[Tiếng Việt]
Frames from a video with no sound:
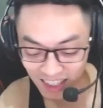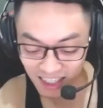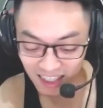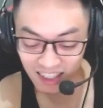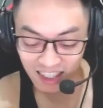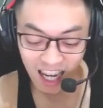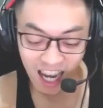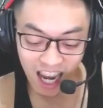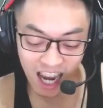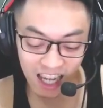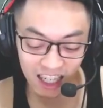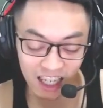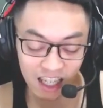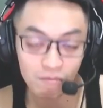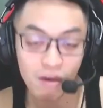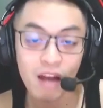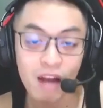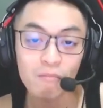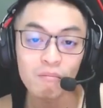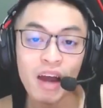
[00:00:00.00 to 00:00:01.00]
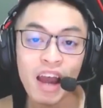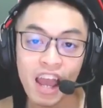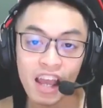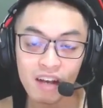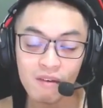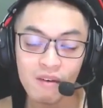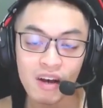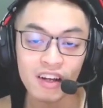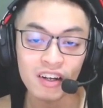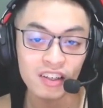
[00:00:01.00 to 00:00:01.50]
thứ hai là bạn bè
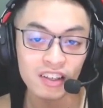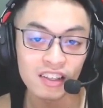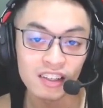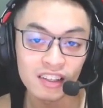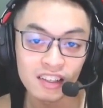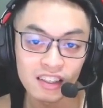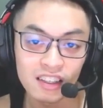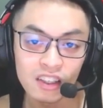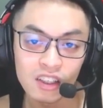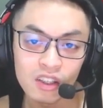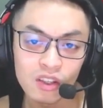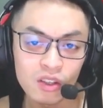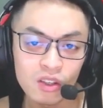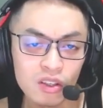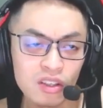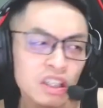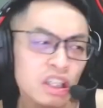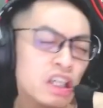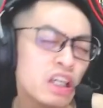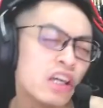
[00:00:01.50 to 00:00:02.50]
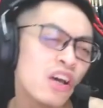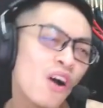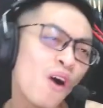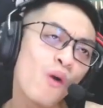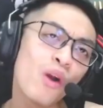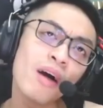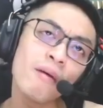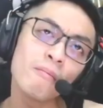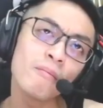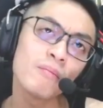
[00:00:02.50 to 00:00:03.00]
các bạn
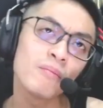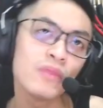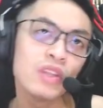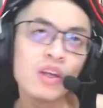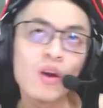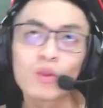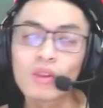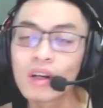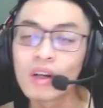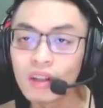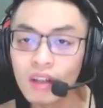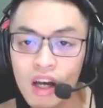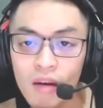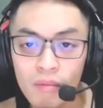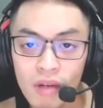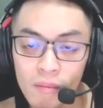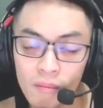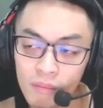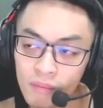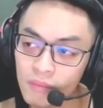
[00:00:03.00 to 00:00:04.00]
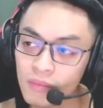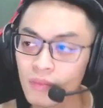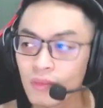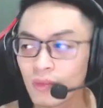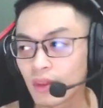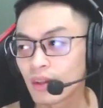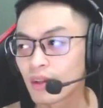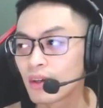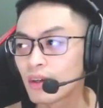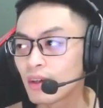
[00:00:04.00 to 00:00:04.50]
nhiều lắm nhiều tầng lớp lắm
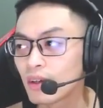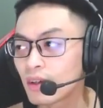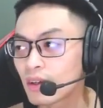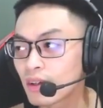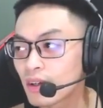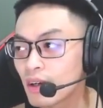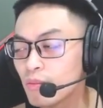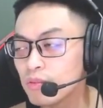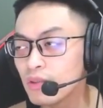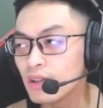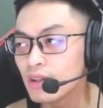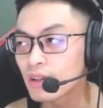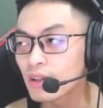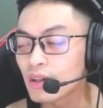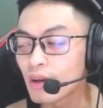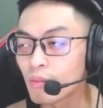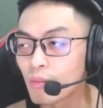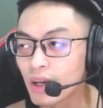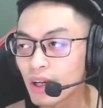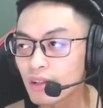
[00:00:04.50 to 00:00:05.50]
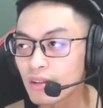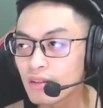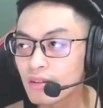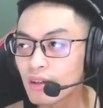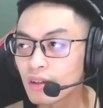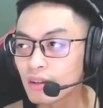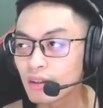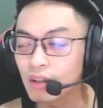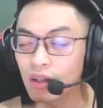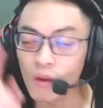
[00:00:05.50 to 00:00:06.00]
như kiểu mấy cái
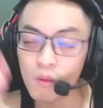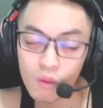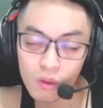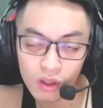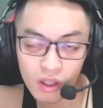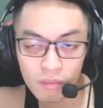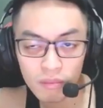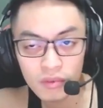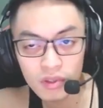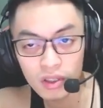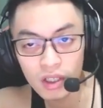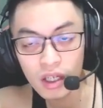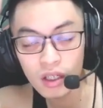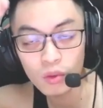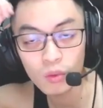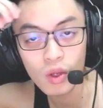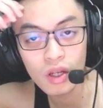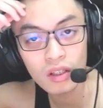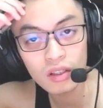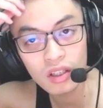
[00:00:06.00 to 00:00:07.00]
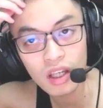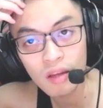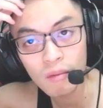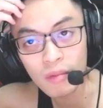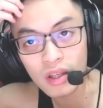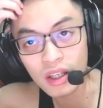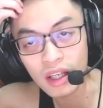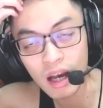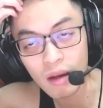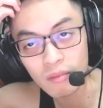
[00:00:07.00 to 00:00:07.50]
trường kiểu cấp trên tuyến trên
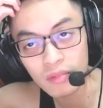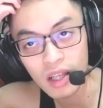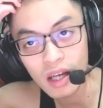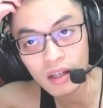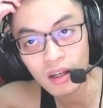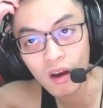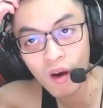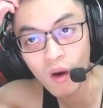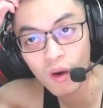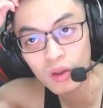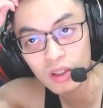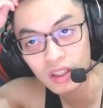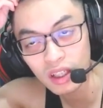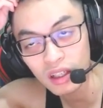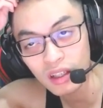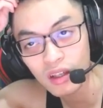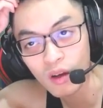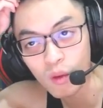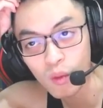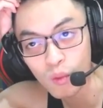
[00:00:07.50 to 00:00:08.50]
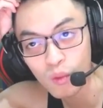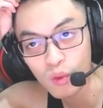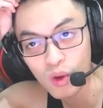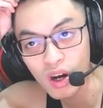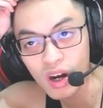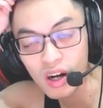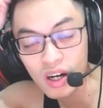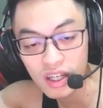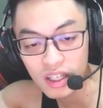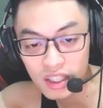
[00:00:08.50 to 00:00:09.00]
mình cảm giác là họ sẽ kiểu
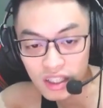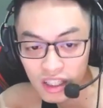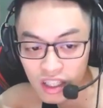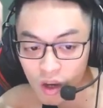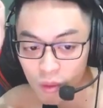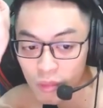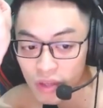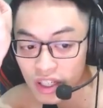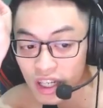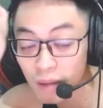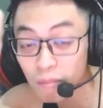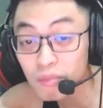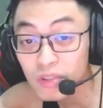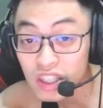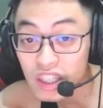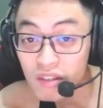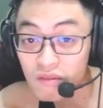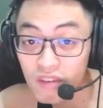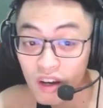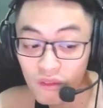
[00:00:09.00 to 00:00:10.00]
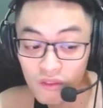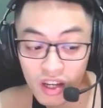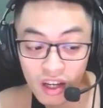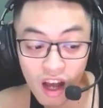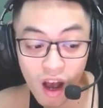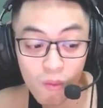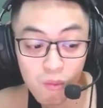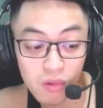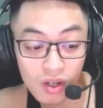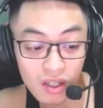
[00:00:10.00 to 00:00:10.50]
hơi kiểu bị đắm chìm vào việc
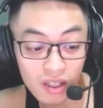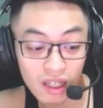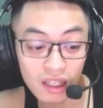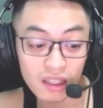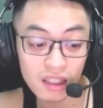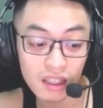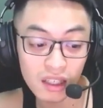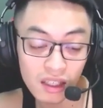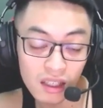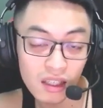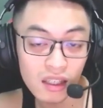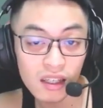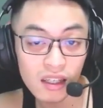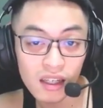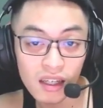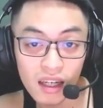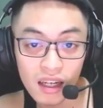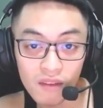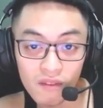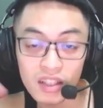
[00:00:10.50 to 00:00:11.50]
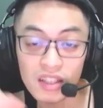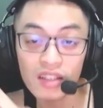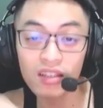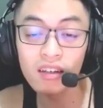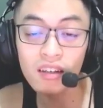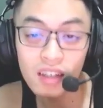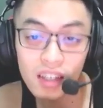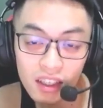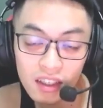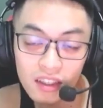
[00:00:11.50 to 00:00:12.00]
học hơn này là, là phải
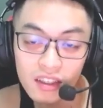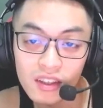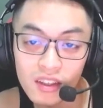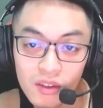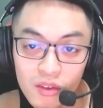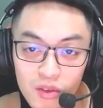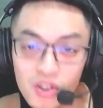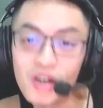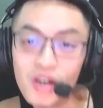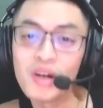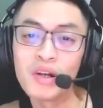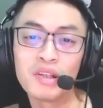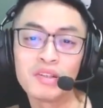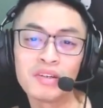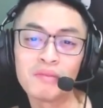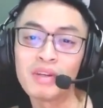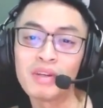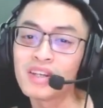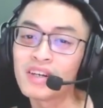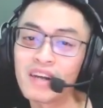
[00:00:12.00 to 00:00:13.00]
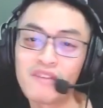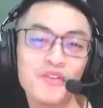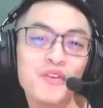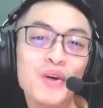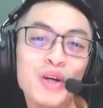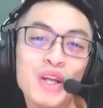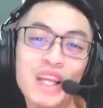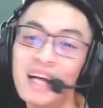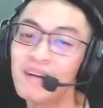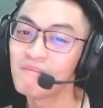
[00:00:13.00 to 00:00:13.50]
chơi ấy. trời trường mấy trường này
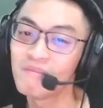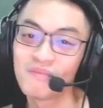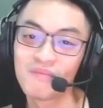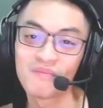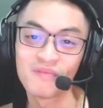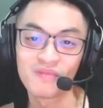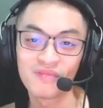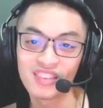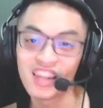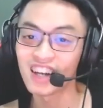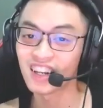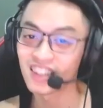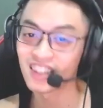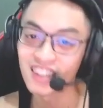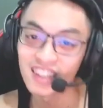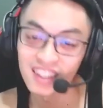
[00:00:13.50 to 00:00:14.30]
vui lắm thật